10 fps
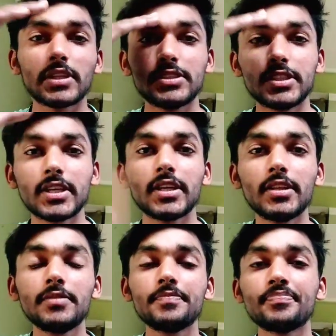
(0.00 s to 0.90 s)
जय
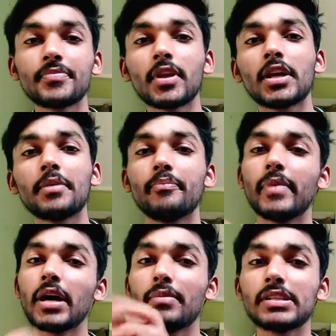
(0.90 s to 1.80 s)
हिंद
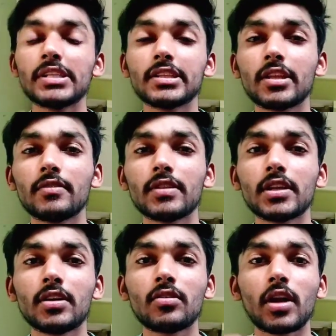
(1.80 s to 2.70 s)
मैं अभय सिंह
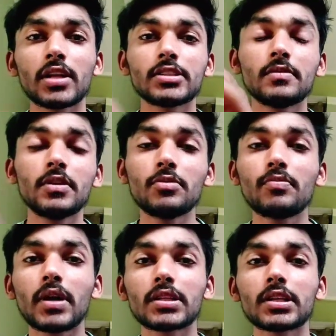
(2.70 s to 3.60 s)
तेवतिया और आज की वीडियो
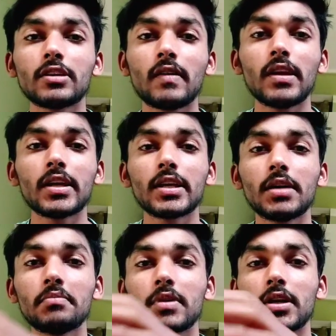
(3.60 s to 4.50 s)
में बात करने वाले हैं कि
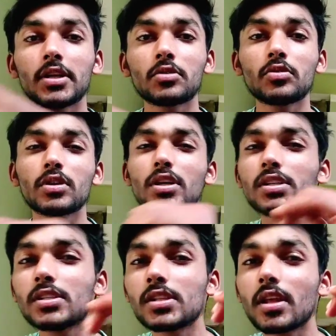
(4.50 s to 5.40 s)
हम रनिंग को
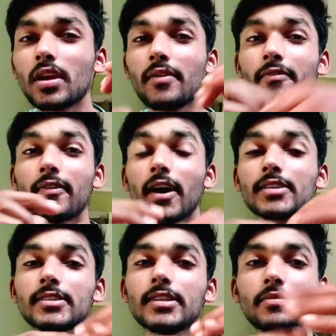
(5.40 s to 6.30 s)
किस तरह
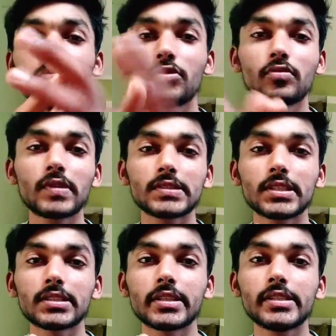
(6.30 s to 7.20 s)
फास्टली इम्प्रूव कर
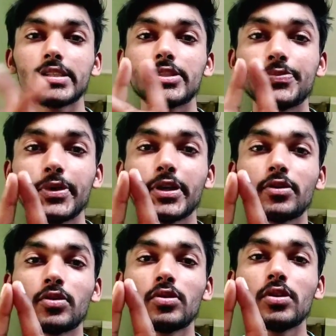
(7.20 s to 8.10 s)
सकते हैं
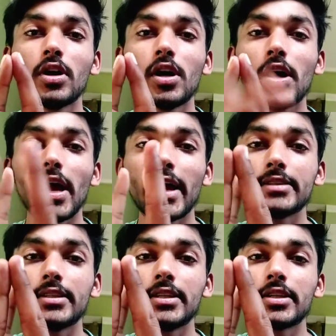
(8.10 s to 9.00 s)
स्पीड हो
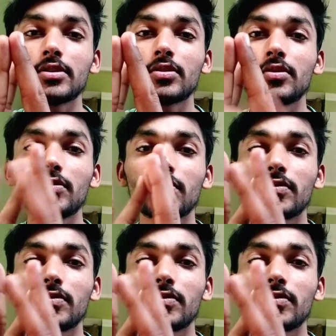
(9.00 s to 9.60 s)
एजिलिटी हो